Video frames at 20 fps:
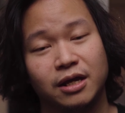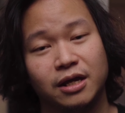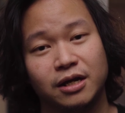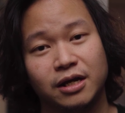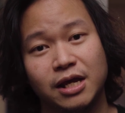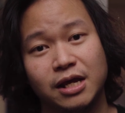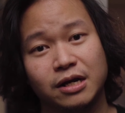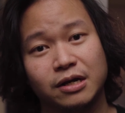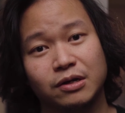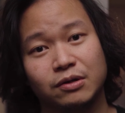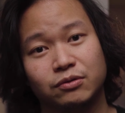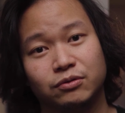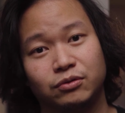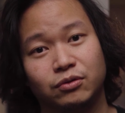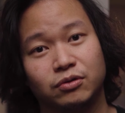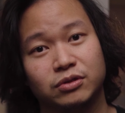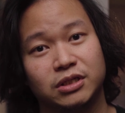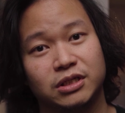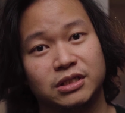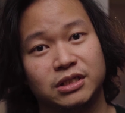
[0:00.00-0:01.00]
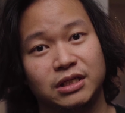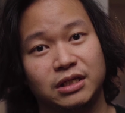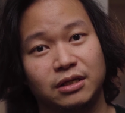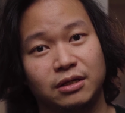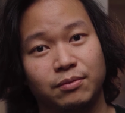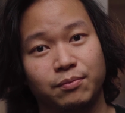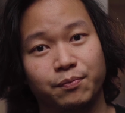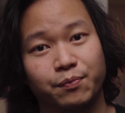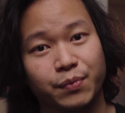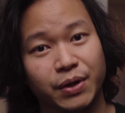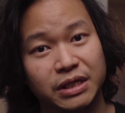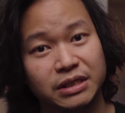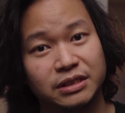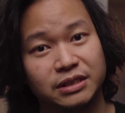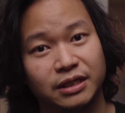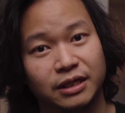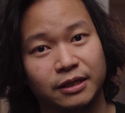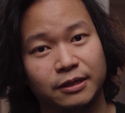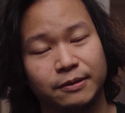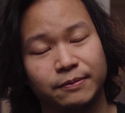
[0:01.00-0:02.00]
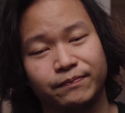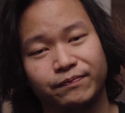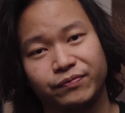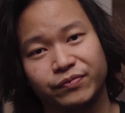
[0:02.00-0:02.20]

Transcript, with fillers: Dan untuk sisi bassnya